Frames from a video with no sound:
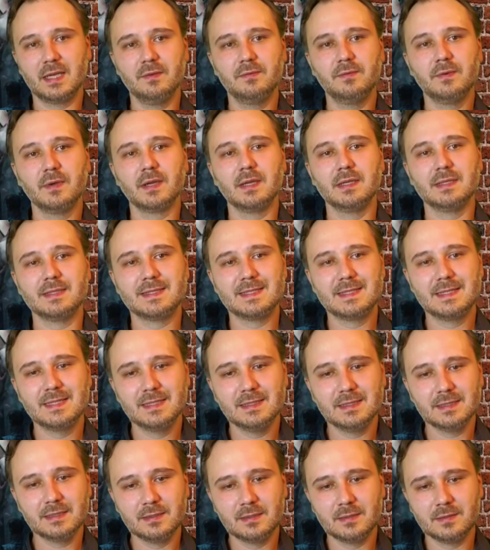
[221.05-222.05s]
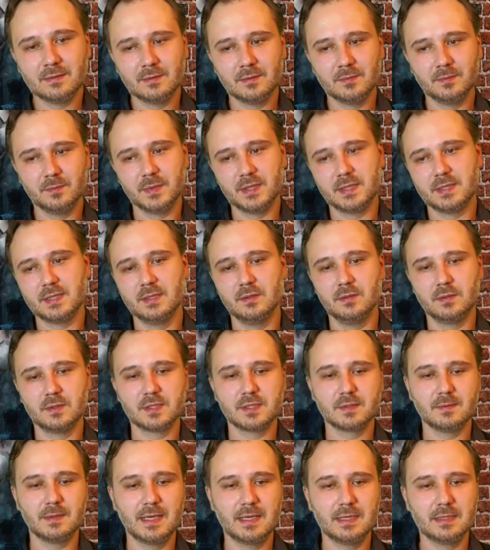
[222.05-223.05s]
referenziert
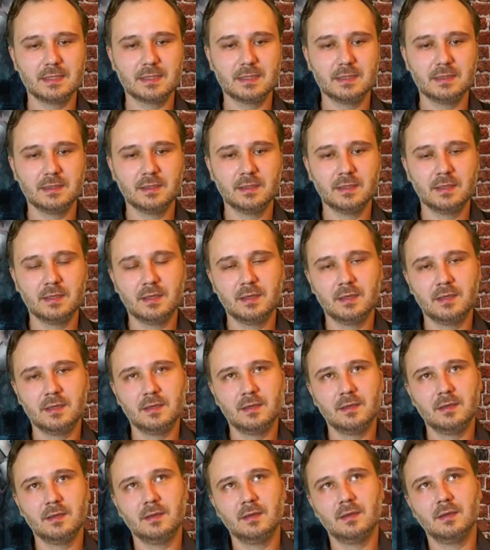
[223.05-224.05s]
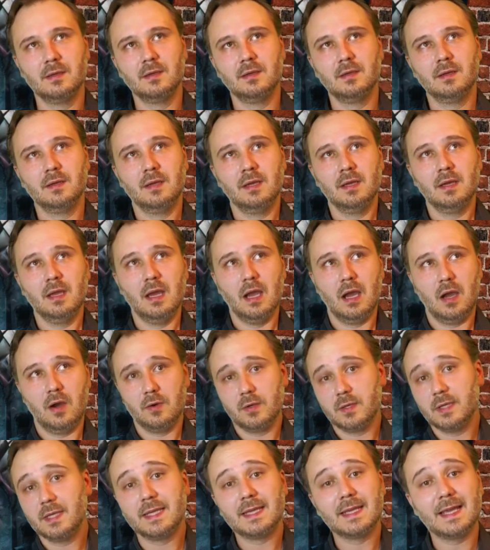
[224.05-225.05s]
bzw.
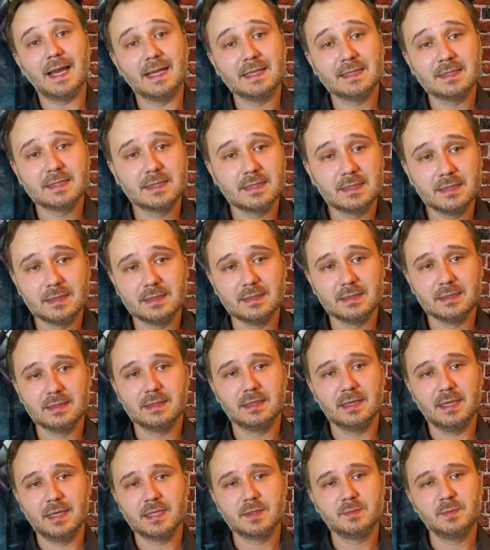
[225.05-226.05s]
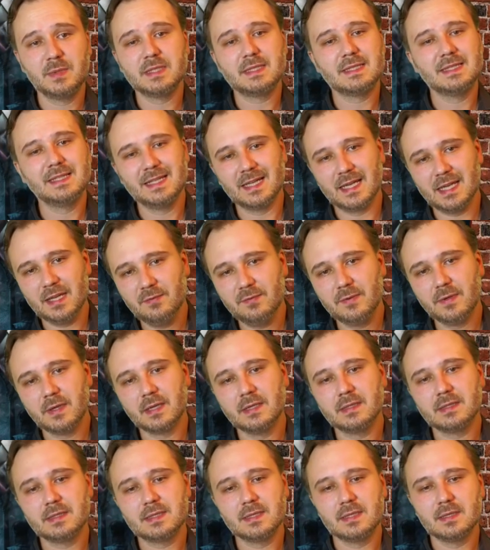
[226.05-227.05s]
auch nicht ganz äh, explizit
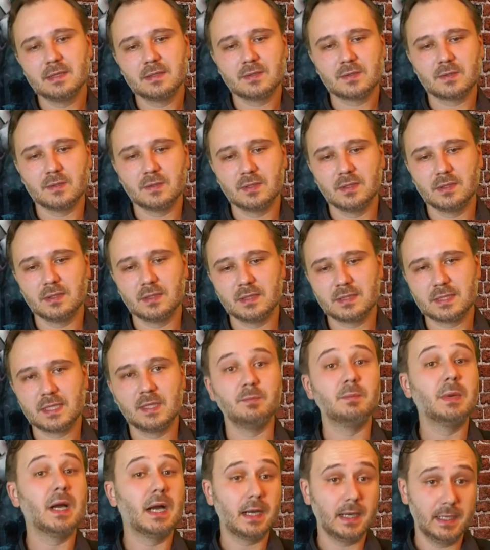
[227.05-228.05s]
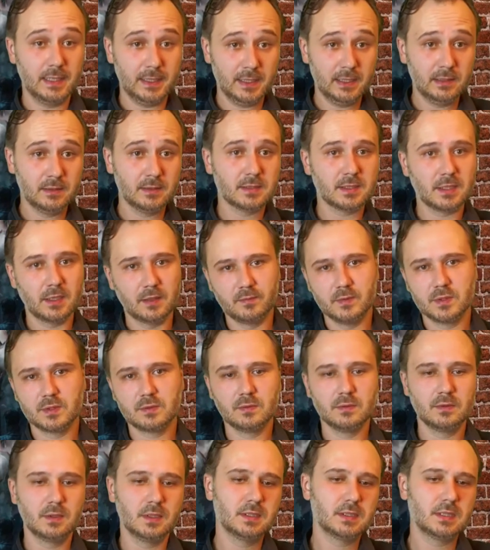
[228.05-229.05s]
referenziert, sondern es gibt Parallelen, sagen wir
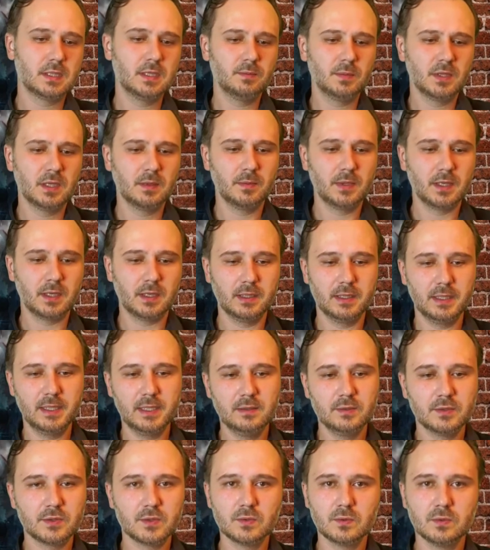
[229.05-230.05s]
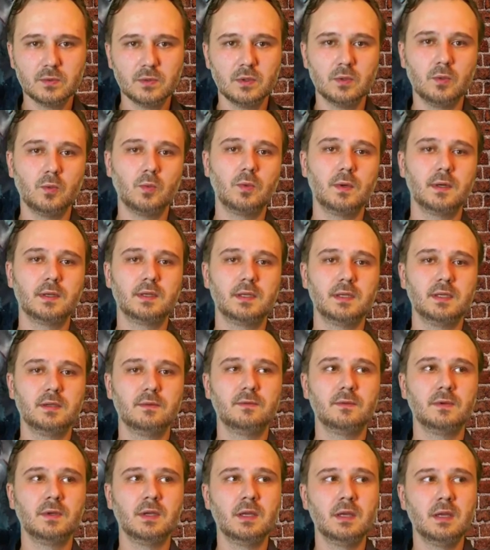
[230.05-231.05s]
so. Es gibt Parallelen zu What
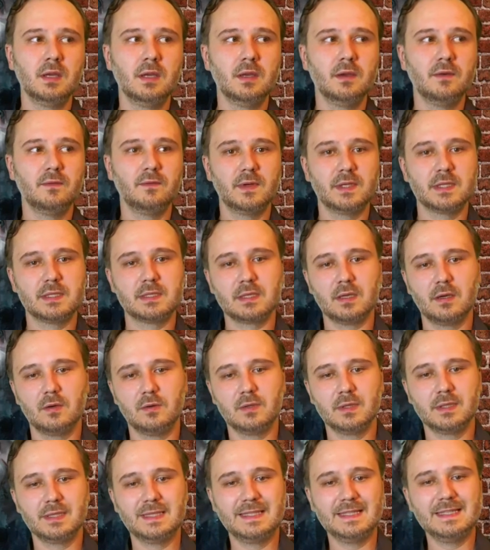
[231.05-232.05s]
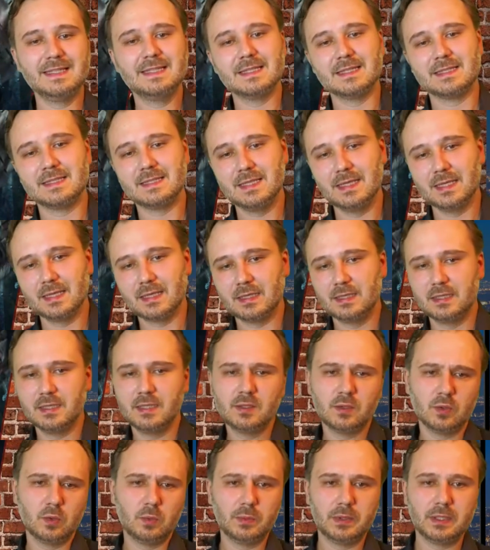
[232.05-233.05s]
If, was auch diese Serie
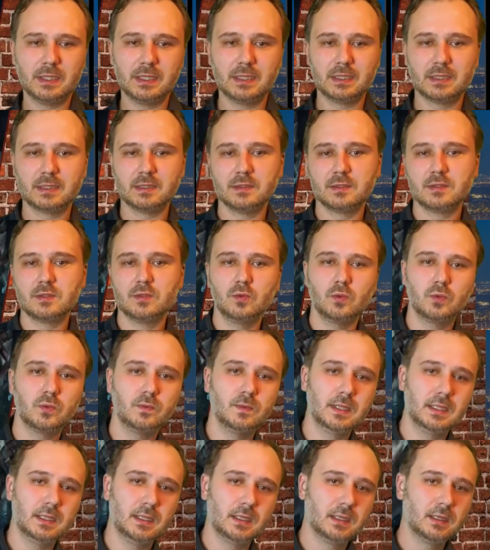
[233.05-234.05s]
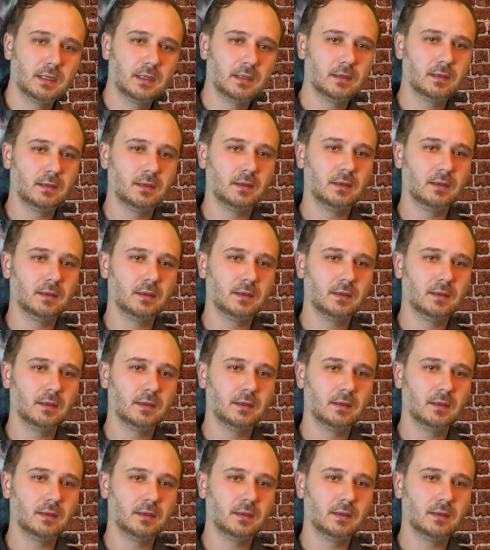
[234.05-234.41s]
nicht unbedingt als notwendig